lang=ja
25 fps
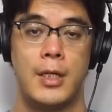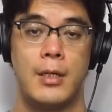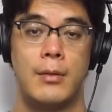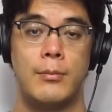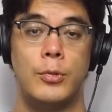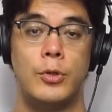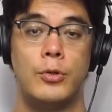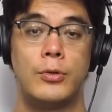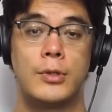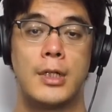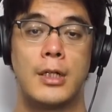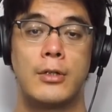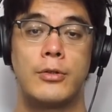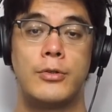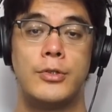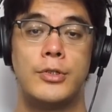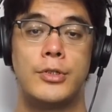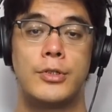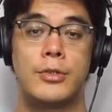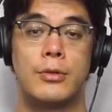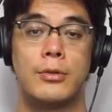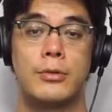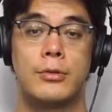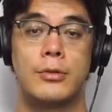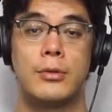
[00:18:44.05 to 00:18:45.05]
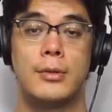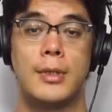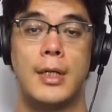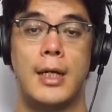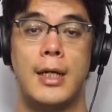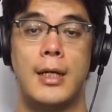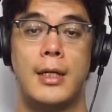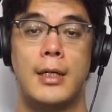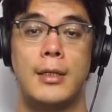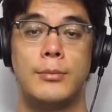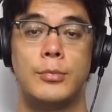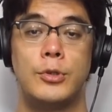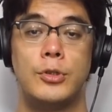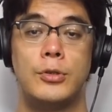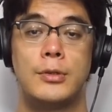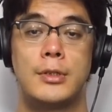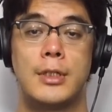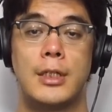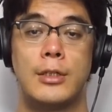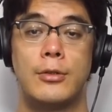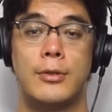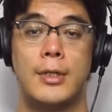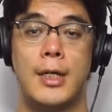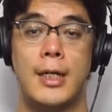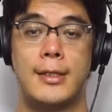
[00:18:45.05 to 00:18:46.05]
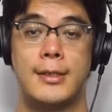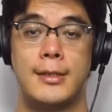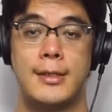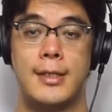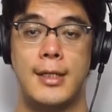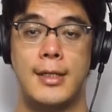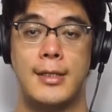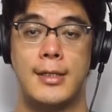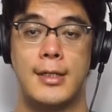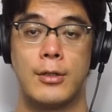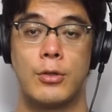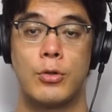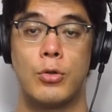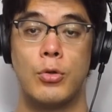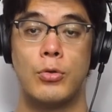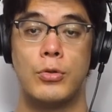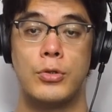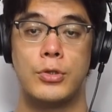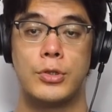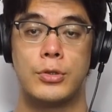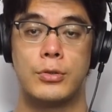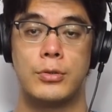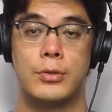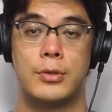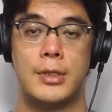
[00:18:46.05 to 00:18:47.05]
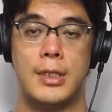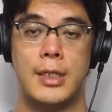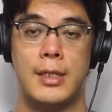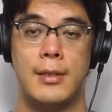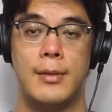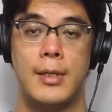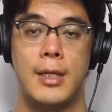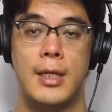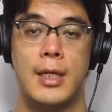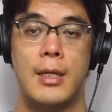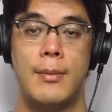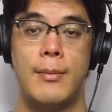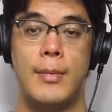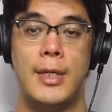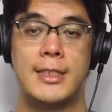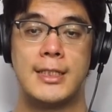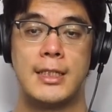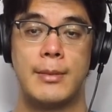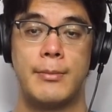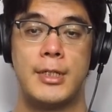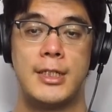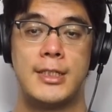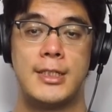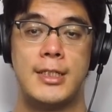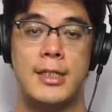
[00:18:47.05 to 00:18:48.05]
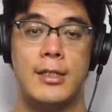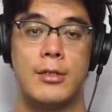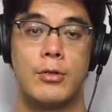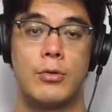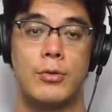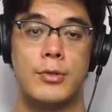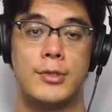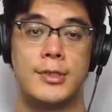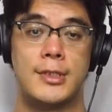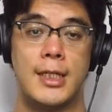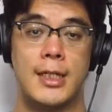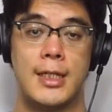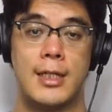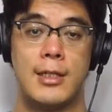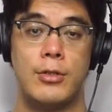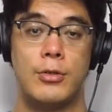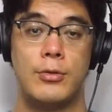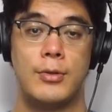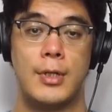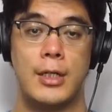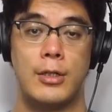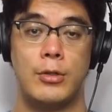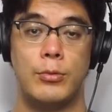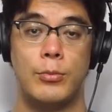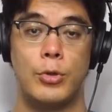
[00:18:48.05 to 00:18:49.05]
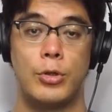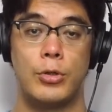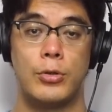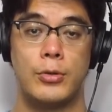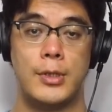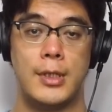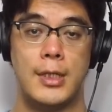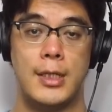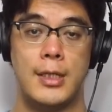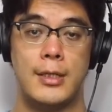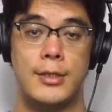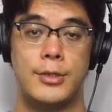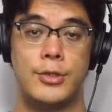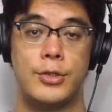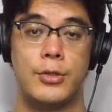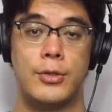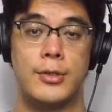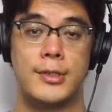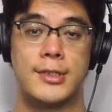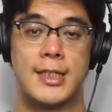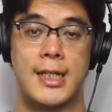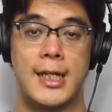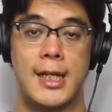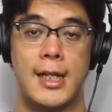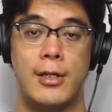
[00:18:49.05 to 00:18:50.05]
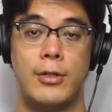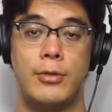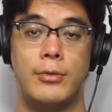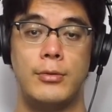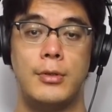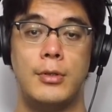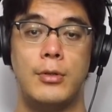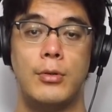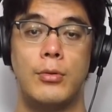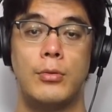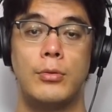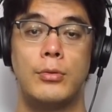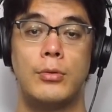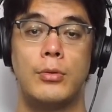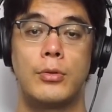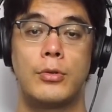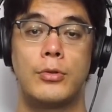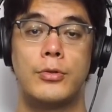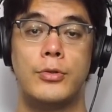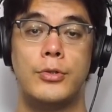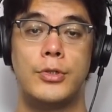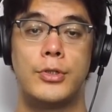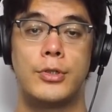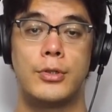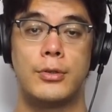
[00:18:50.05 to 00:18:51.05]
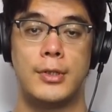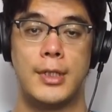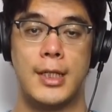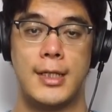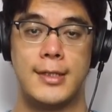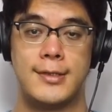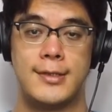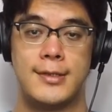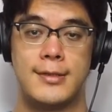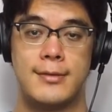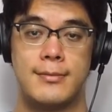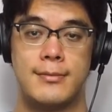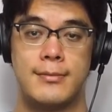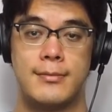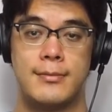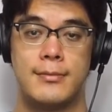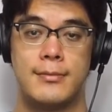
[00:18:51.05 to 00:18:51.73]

文化勲章とは文化の発展や向上に目覚ましい功績のあるものに授与される日本の勲章です。